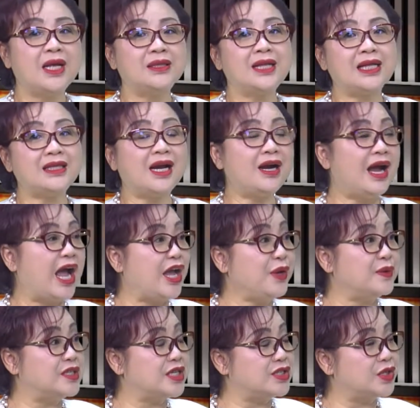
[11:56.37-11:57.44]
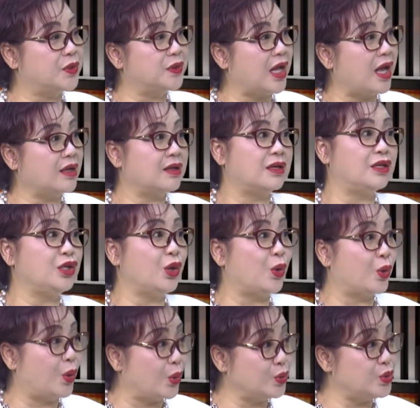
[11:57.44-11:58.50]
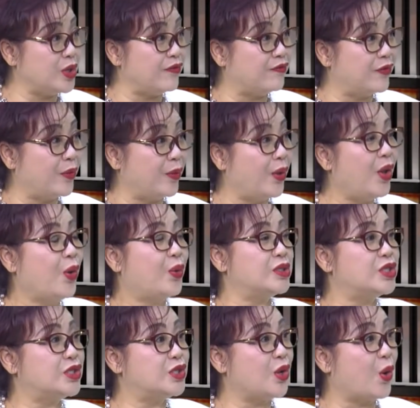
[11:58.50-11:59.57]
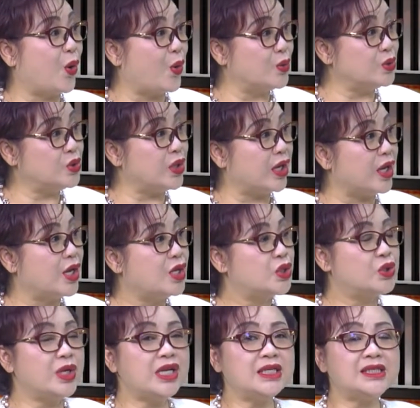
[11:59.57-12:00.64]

那当然还有一些州呢，可能有龙卷风，或者是有洪水，所以你